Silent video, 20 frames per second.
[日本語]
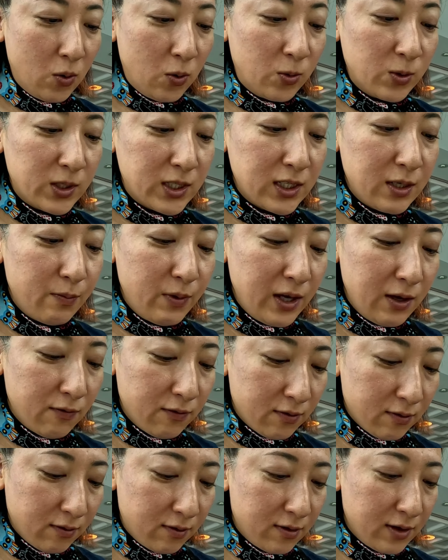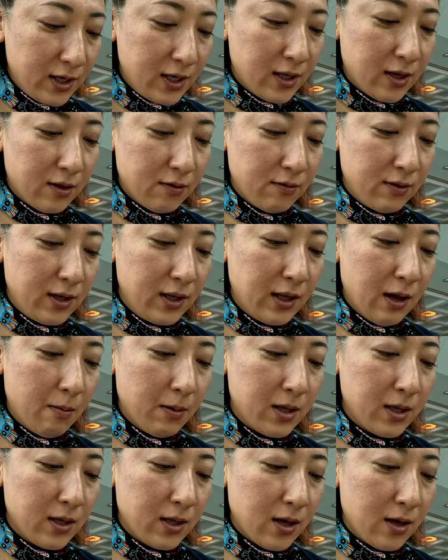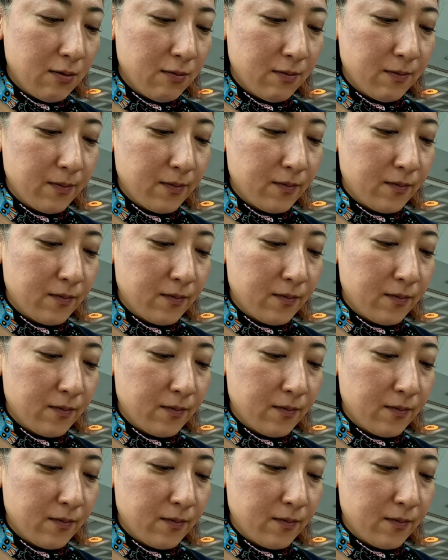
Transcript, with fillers: うオージービーフの国なのに食べてないの